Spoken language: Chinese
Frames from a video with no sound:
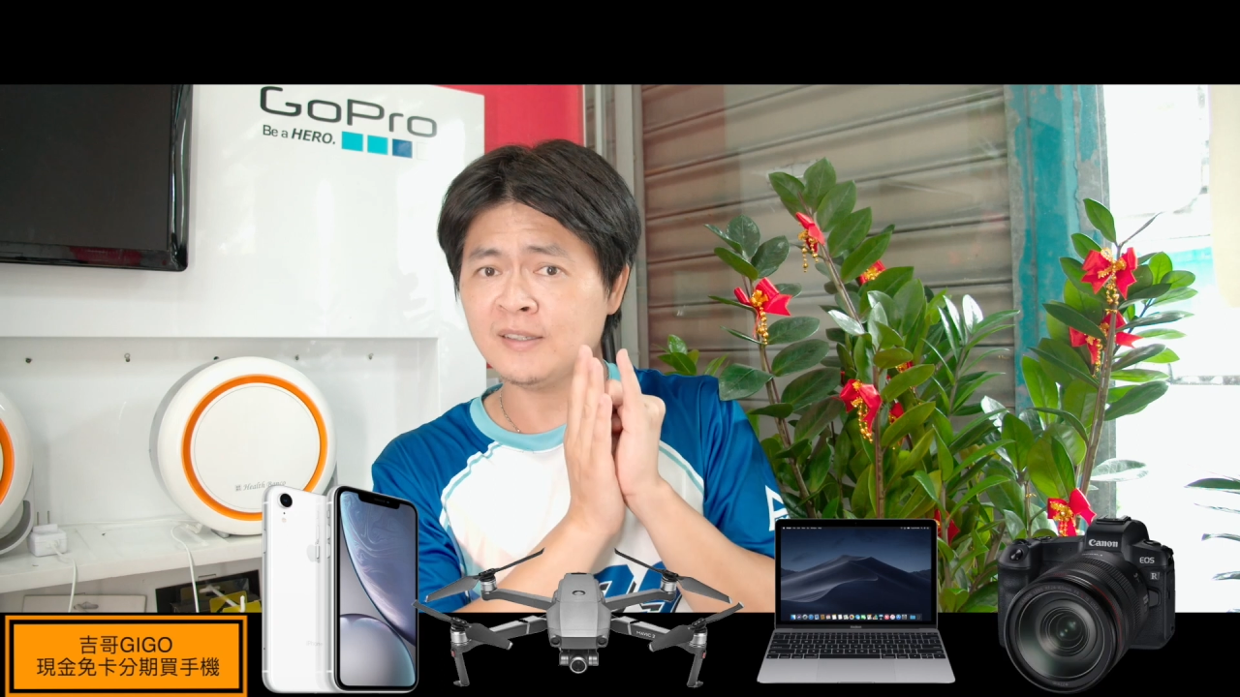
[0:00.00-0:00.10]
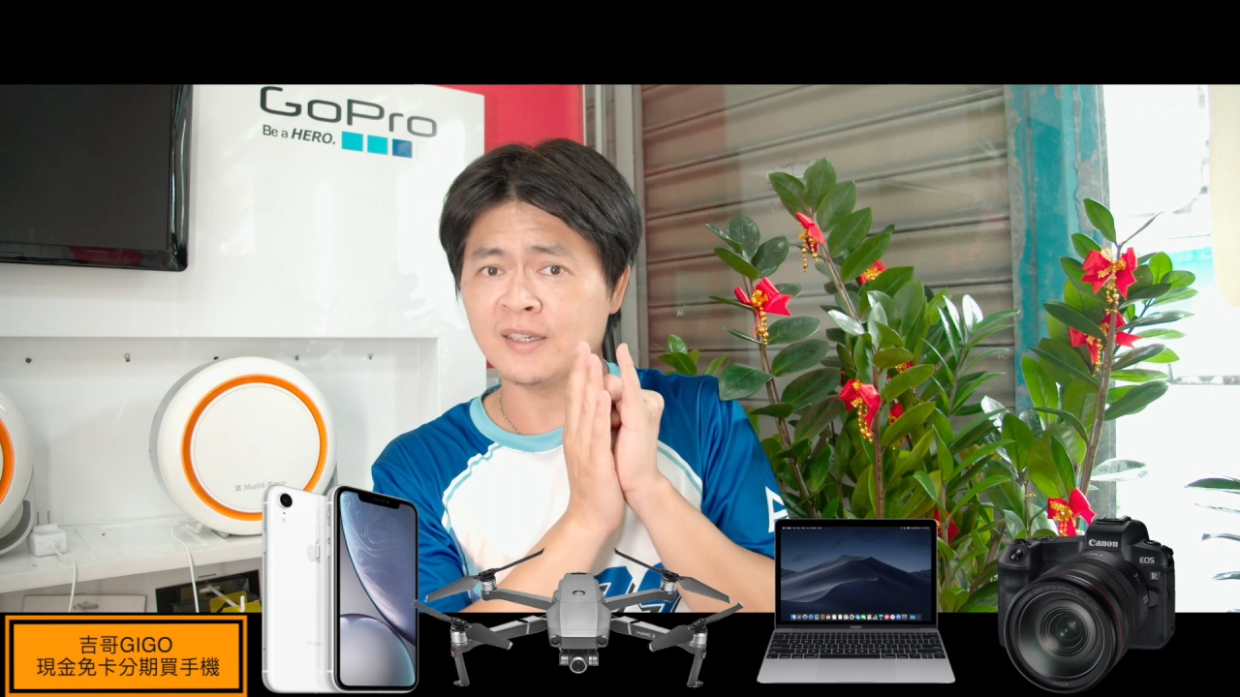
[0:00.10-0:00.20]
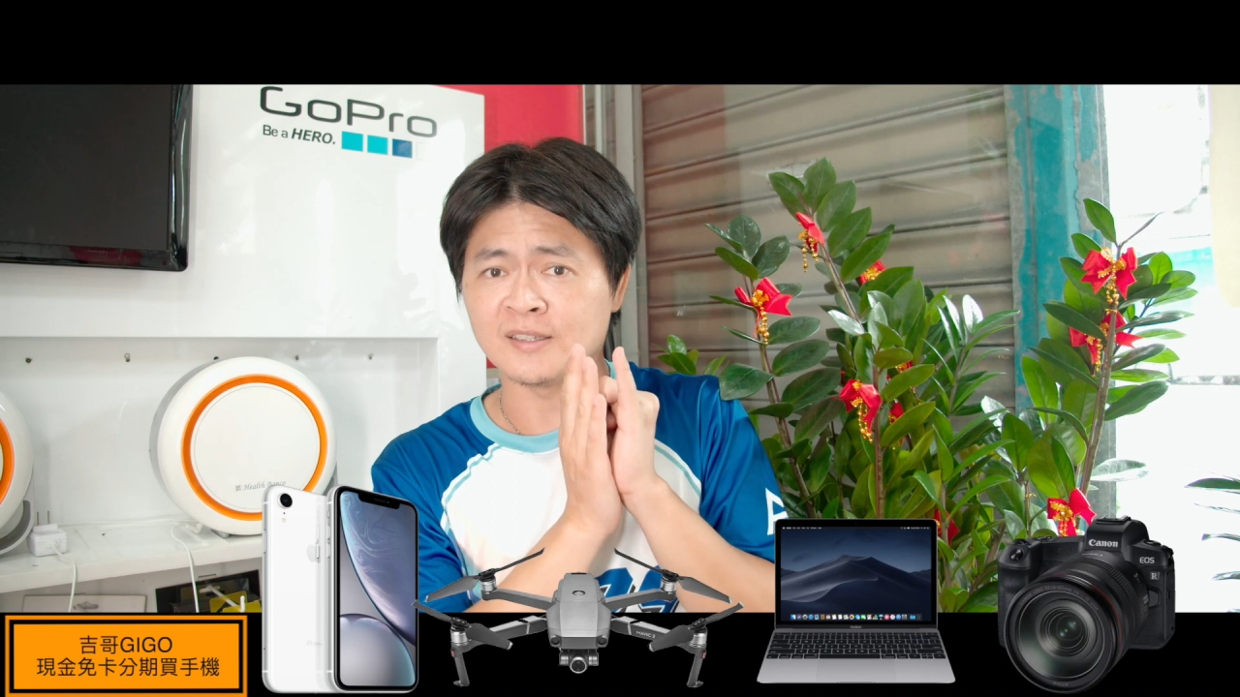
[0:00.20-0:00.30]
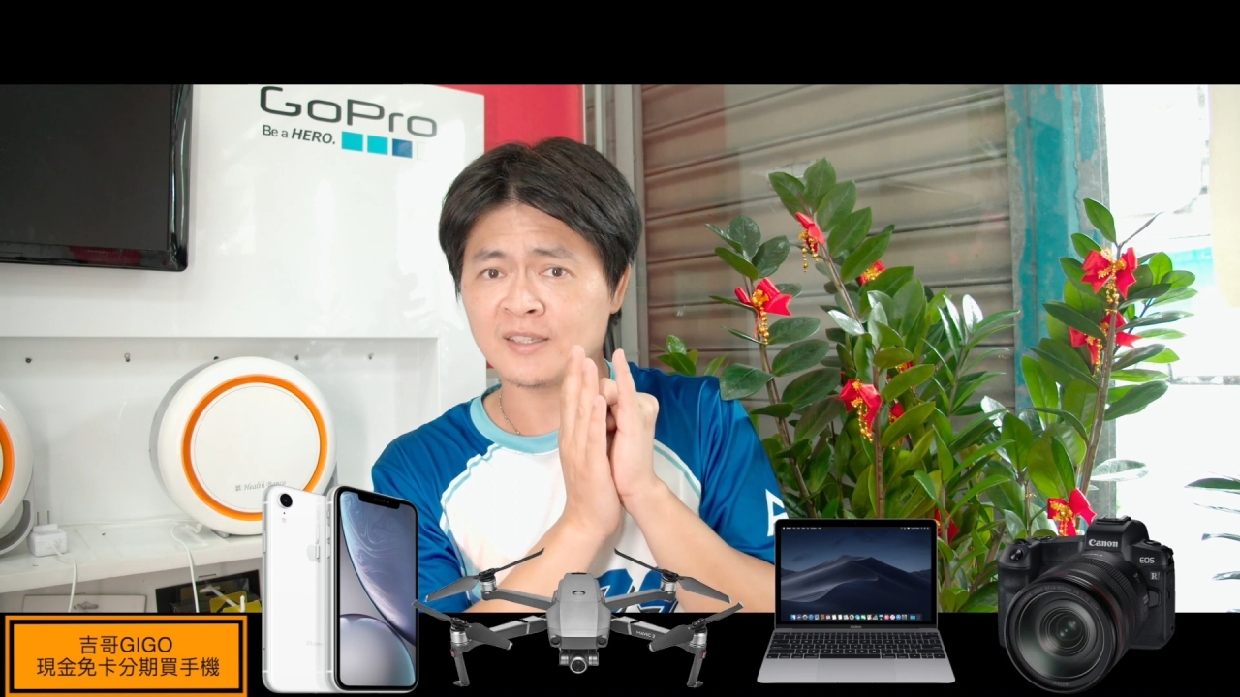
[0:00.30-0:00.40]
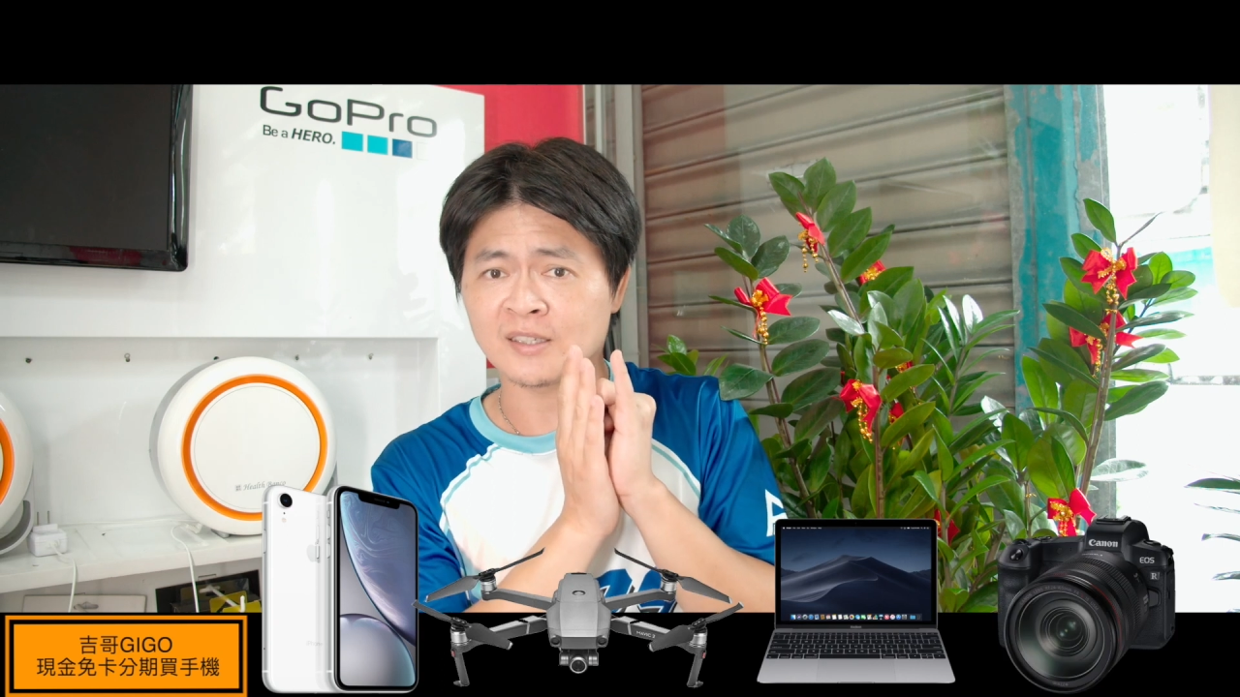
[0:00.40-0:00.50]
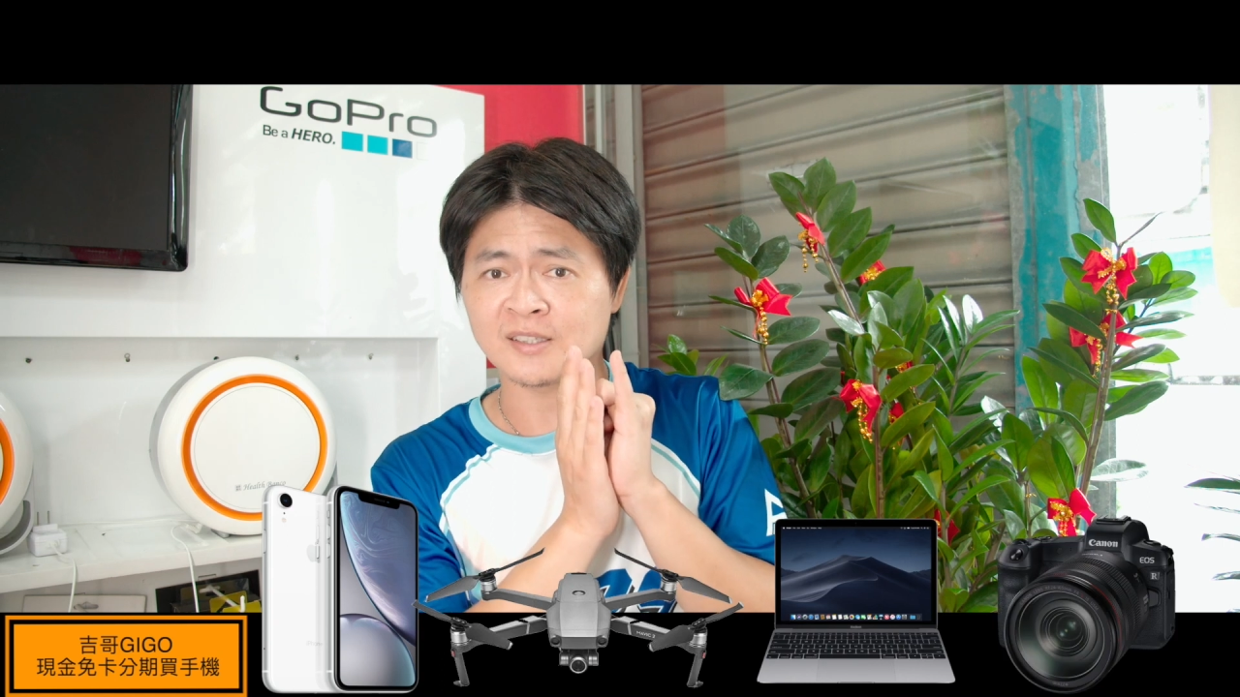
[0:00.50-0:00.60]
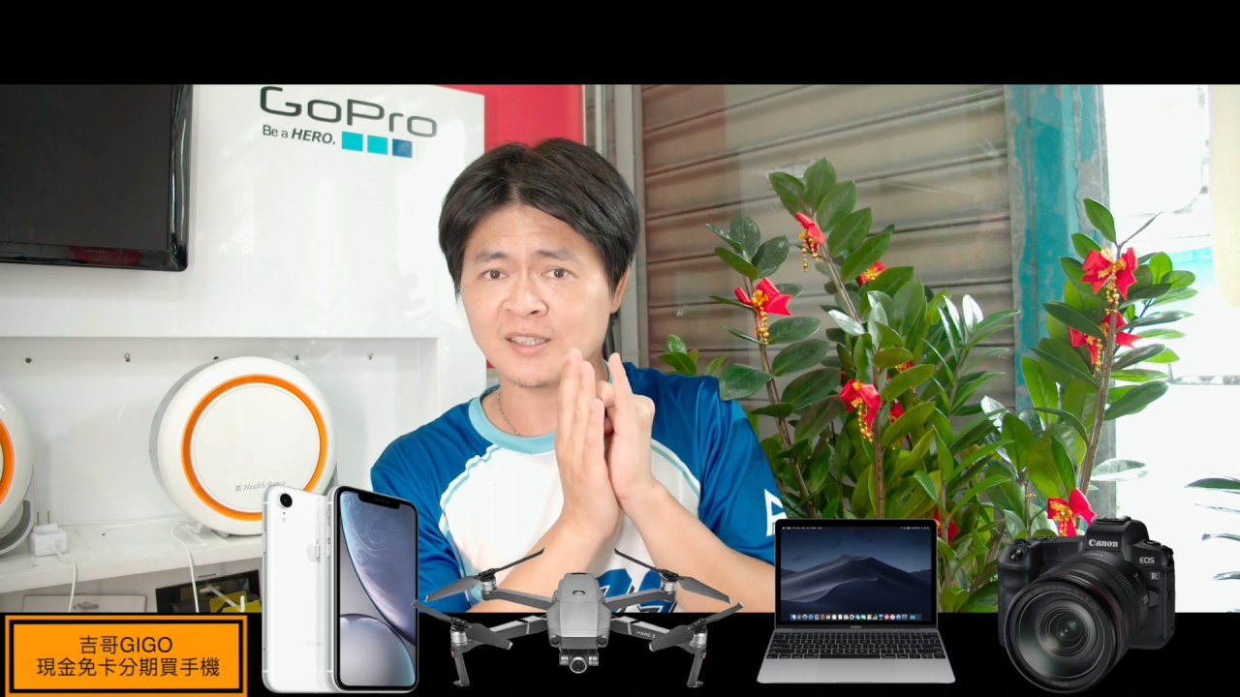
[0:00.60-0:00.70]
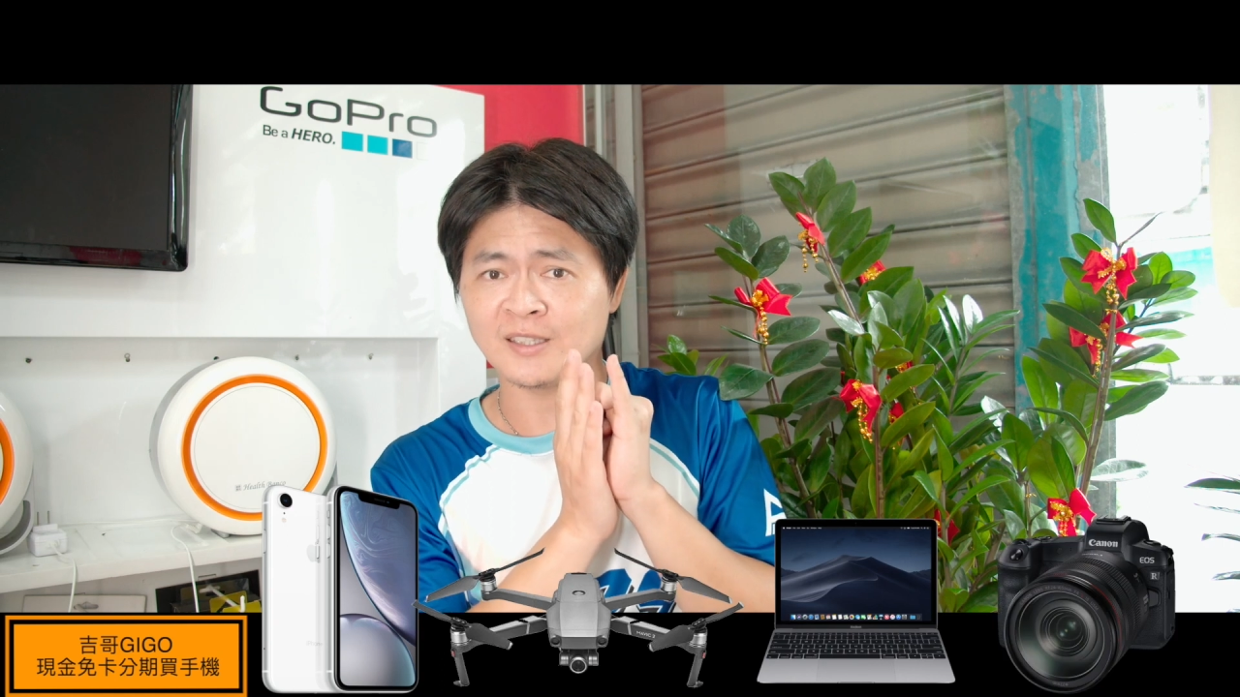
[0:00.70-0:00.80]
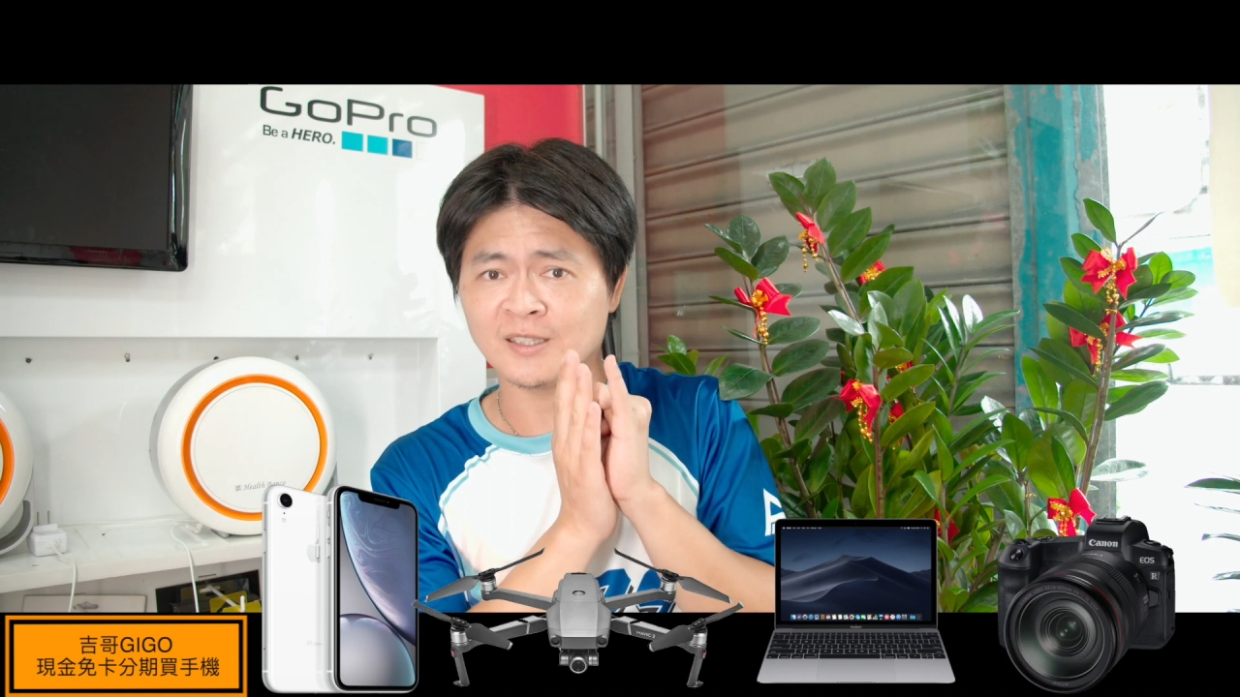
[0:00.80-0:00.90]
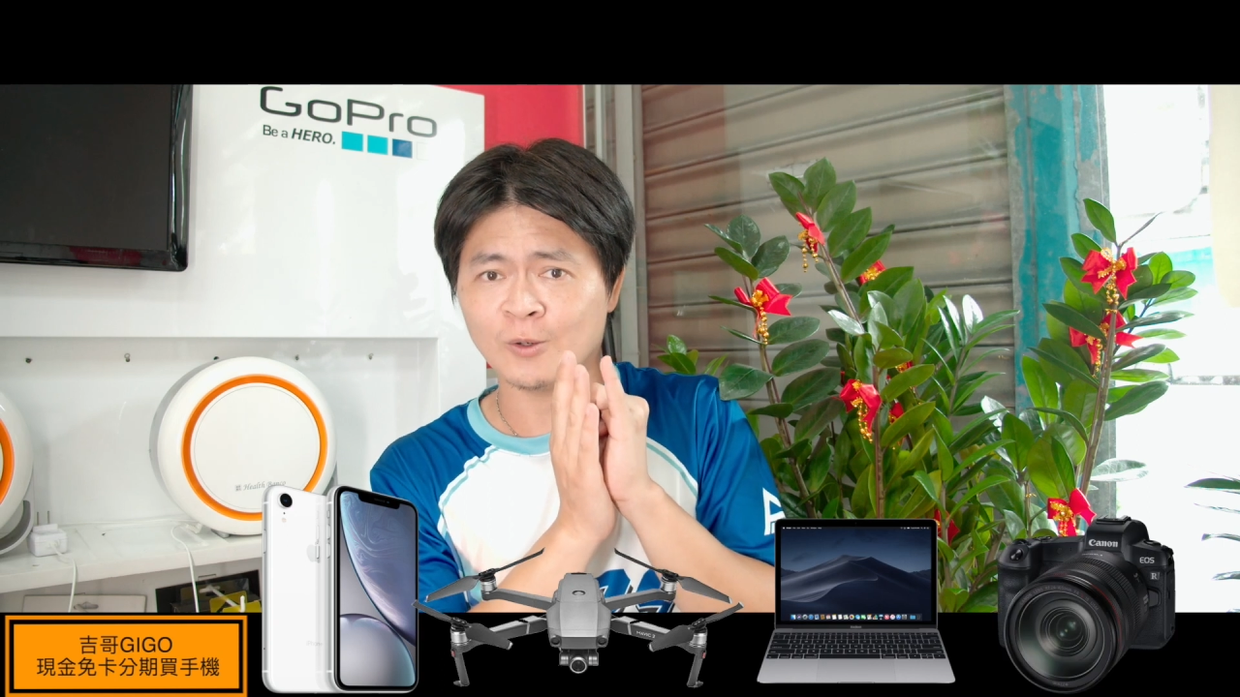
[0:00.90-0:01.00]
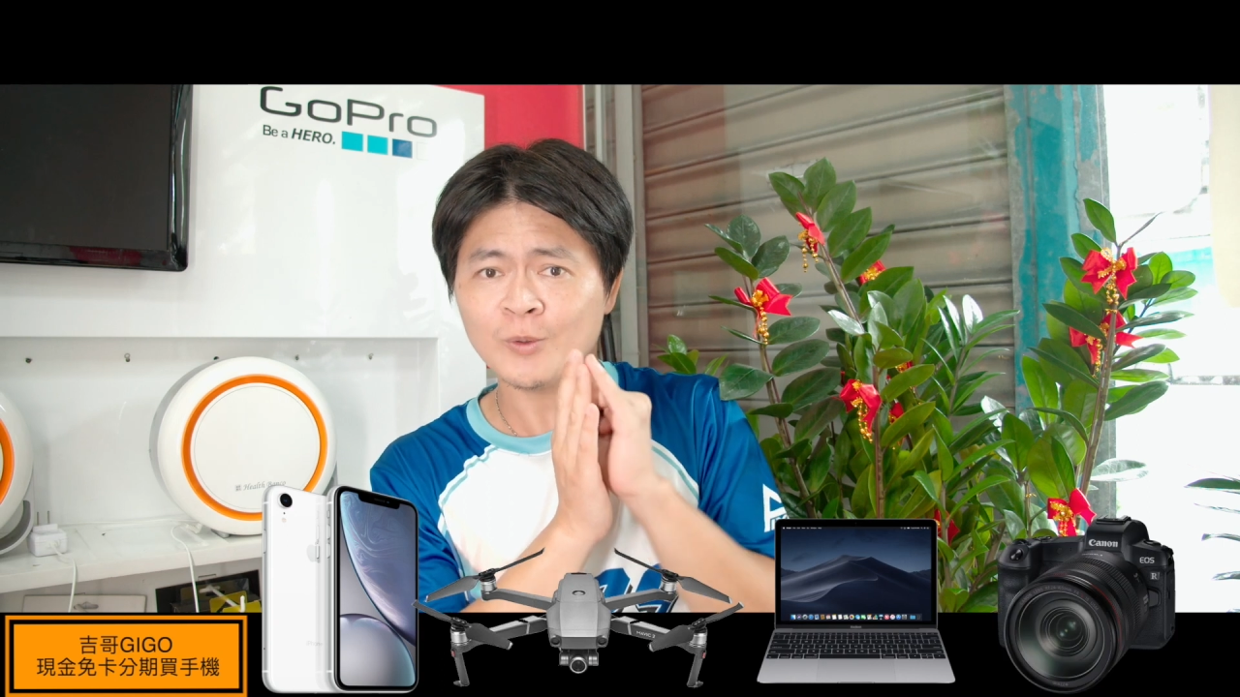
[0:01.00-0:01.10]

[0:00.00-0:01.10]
眼相机